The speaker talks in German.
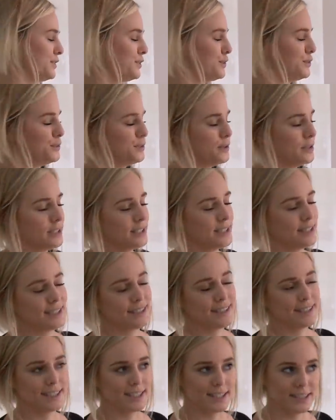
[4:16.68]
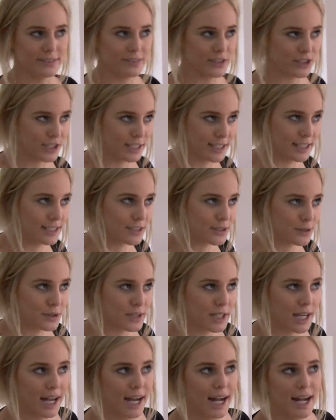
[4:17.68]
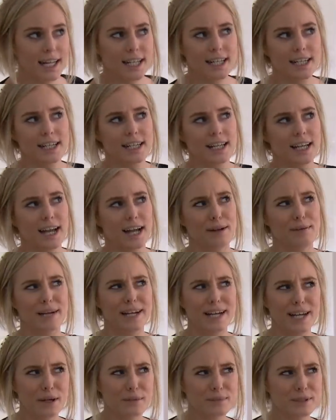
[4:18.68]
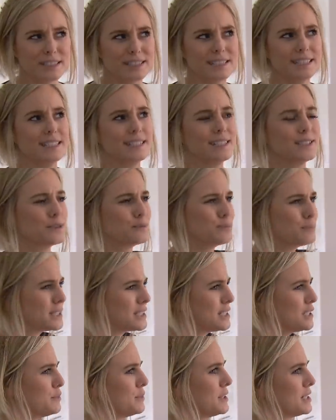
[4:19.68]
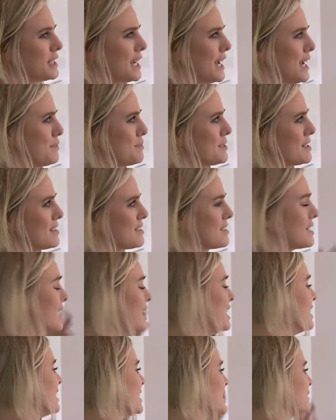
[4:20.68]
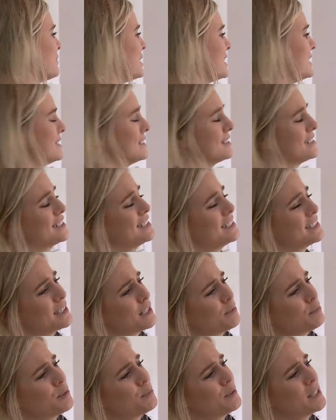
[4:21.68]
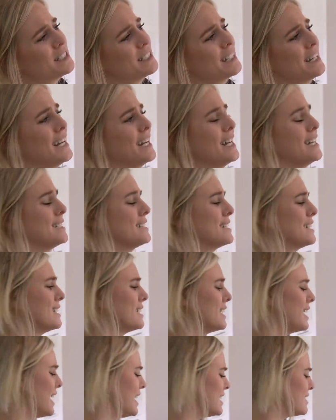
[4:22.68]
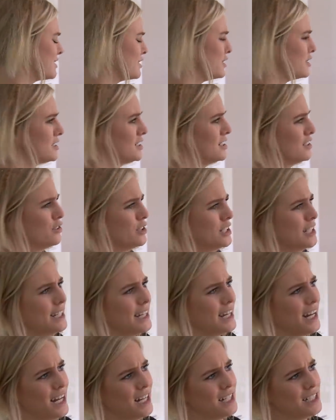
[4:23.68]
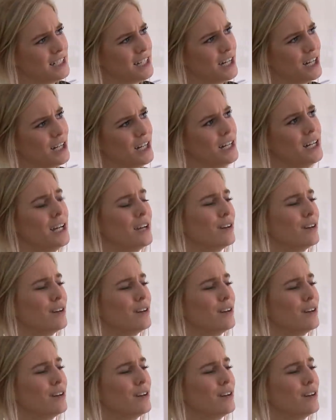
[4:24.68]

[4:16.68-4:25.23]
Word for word: Du, ich verstehe das total, aber glaubst du nicht, dass du ein bisschen übertreibst? Dass, ich meine, sie ist in der Pubertät, dann hat sie doch den neuen Kerl da.